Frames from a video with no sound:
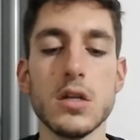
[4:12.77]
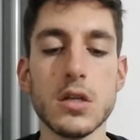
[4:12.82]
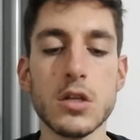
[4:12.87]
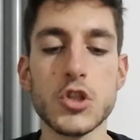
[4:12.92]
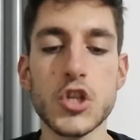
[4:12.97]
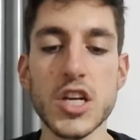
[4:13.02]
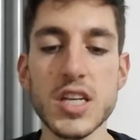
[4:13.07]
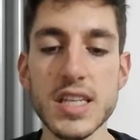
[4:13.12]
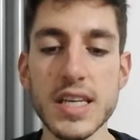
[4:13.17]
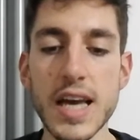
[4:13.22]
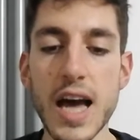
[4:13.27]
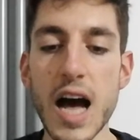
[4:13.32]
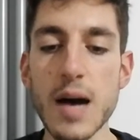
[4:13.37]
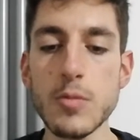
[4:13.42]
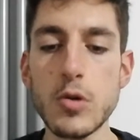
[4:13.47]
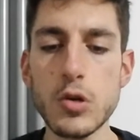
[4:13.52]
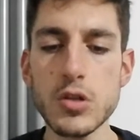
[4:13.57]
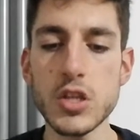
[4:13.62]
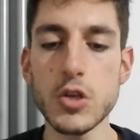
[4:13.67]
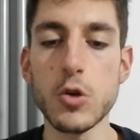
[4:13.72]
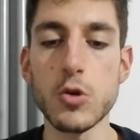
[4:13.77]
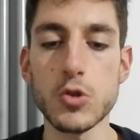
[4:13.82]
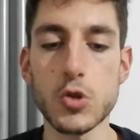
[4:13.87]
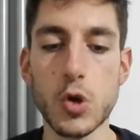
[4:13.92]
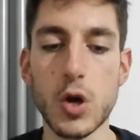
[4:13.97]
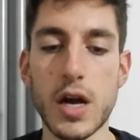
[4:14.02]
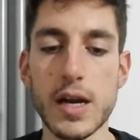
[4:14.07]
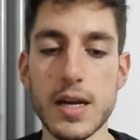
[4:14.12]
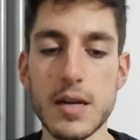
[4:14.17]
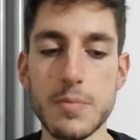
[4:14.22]
Cerchiamo di
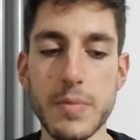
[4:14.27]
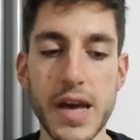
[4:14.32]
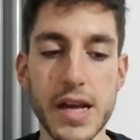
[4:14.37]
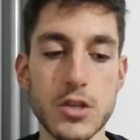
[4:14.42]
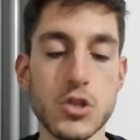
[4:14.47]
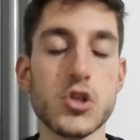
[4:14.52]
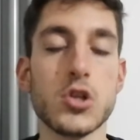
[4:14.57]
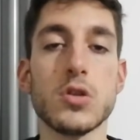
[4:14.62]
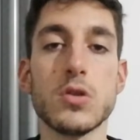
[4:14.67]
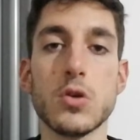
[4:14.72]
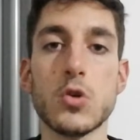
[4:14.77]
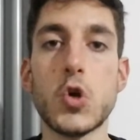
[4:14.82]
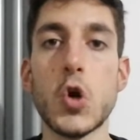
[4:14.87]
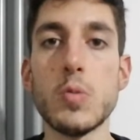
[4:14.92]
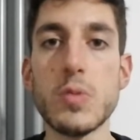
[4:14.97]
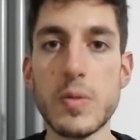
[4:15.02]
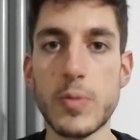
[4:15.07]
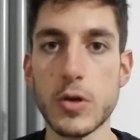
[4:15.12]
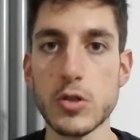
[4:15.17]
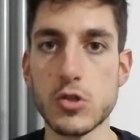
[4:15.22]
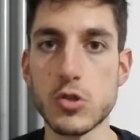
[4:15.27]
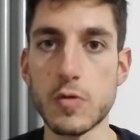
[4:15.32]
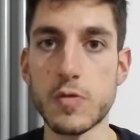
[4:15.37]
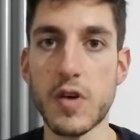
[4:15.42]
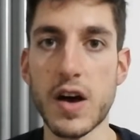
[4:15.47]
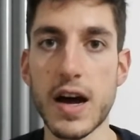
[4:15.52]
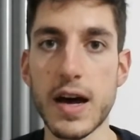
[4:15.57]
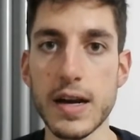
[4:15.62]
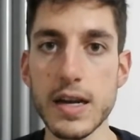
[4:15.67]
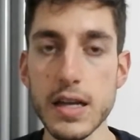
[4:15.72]
controllare il match. Come posso
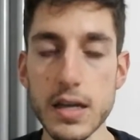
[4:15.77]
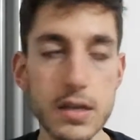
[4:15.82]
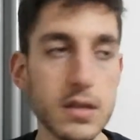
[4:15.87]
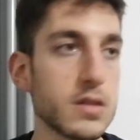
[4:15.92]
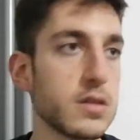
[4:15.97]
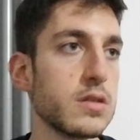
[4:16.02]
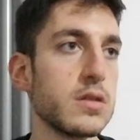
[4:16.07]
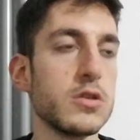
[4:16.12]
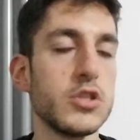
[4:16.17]
fare?